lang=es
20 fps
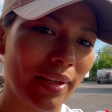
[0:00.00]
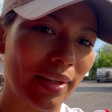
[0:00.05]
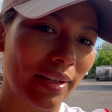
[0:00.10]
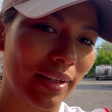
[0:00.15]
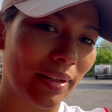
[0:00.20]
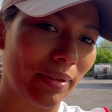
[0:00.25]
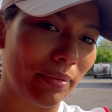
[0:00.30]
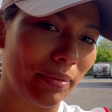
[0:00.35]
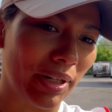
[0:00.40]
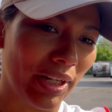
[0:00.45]

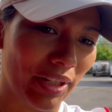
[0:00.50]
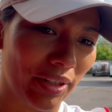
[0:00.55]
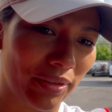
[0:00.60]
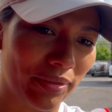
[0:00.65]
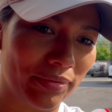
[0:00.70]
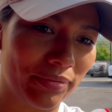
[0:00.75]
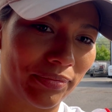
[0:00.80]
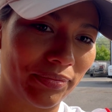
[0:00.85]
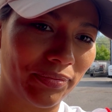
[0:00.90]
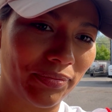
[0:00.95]
Y bueno,
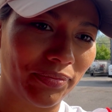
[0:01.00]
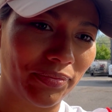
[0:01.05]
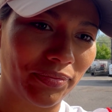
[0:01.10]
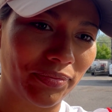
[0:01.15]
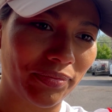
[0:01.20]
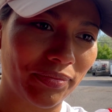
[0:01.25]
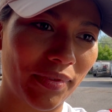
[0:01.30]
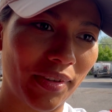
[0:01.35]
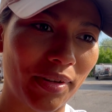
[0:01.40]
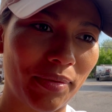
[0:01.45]

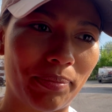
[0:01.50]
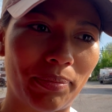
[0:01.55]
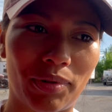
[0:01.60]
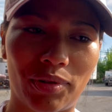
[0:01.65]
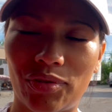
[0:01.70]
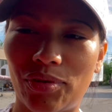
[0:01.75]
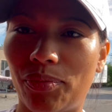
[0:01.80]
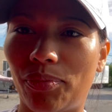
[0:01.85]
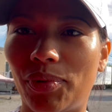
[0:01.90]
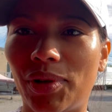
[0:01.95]

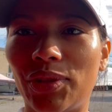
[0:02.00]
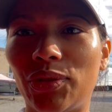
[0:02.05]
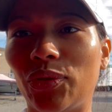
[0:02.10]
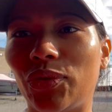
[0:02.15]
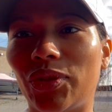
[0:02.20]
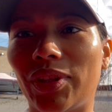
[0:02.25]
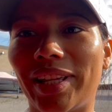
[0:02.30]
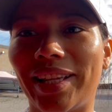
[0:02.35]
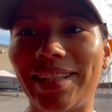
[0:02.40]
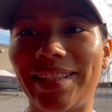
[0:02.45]
por supuesto
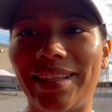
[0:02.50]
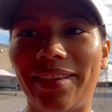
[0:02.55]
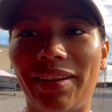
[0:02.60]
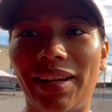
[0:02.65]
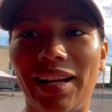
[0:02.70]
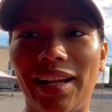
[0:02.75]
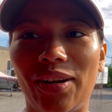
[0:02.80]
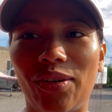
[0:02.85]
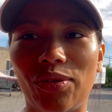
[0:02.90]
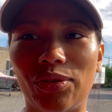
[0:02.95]
ustedes se
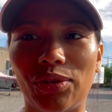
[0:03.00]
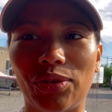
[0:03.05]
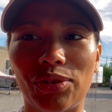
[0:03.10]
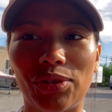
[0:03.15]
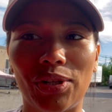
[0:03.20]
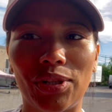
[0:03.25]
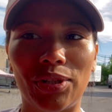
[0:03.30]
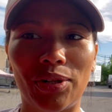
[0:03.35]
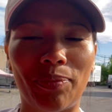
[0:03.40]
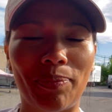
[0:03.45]
vienen con
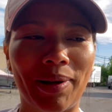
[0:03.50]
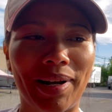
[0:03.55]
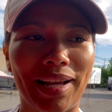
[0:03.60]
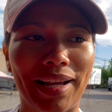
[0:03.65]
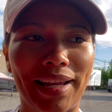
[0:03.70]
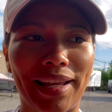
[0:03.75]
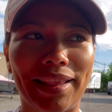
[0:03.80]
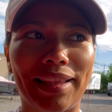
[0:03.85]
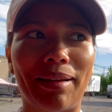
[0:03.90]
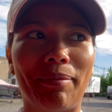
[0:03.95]
nosotros para
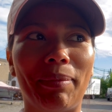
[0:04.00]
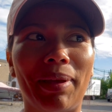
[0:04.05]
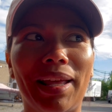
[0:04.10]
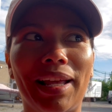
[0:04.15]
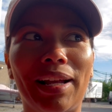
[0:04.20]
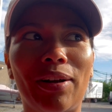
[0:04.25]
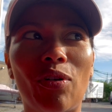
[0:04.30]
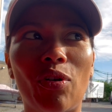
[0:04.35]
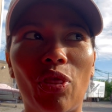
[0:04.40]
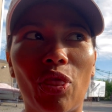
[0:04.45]
que
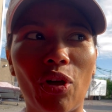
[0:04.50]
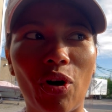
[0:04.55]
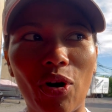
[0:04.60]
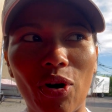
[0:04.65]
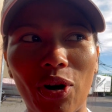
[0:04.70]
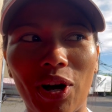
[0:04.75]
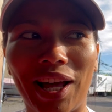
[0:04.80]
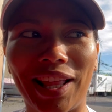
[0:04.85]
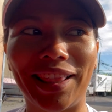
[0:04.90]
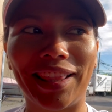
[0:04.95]
también
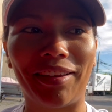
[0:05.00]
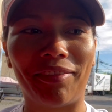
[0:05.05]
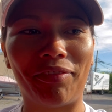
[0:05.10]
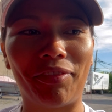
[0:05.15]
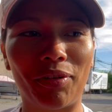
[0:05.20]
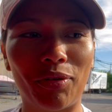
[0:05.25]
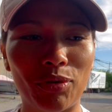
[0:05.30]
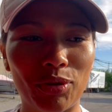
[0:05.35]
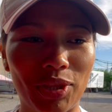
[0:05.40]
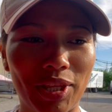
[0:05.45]
conozcan,
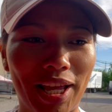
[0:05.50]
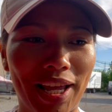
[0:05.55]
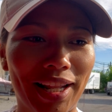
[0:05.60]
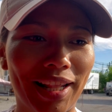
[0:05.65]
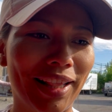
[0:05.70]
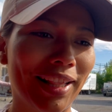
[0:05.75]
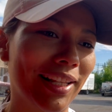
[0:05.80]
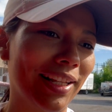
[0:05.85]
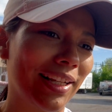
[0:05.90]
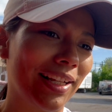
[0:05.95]

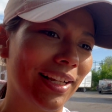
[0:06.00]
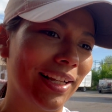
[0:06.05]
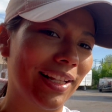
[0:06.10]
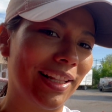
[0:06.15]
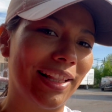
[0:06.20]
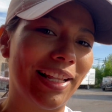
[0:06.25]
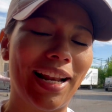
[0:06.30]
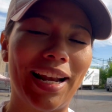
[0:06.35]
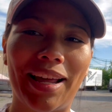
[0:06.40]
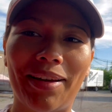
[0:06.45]
disfruten
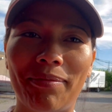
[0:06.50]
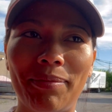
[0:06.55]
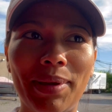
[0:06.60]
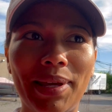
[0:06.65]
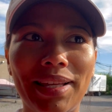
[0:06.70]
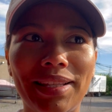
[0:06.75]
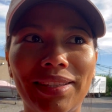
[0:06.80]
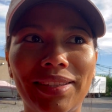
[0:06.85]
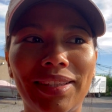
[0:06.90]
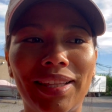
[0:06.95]
de las
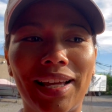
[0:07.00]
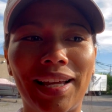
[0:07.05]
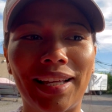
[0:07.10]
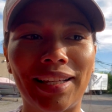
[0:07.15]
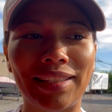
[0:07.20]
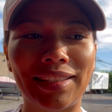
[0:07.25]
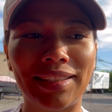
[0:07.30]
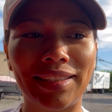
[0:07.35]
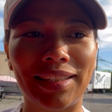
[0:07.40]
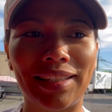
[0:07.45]

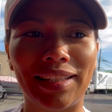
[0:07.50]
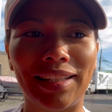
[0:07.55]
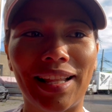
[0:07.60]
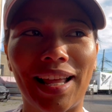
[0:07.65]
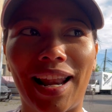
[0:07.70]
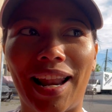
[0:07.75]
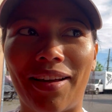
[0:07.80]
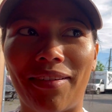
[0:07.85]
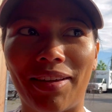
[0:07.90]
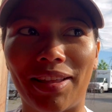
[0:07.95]
vistas,
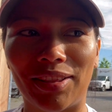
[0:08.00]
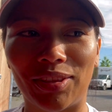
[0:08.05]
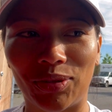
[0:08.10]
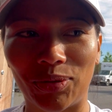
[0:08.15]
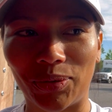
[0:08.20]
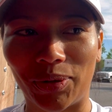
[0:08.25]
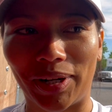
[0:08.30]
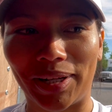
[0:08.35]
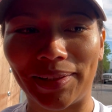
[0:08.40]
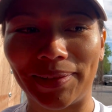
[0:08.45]
de la
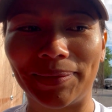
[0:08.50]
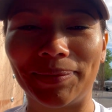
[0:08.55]
aventura.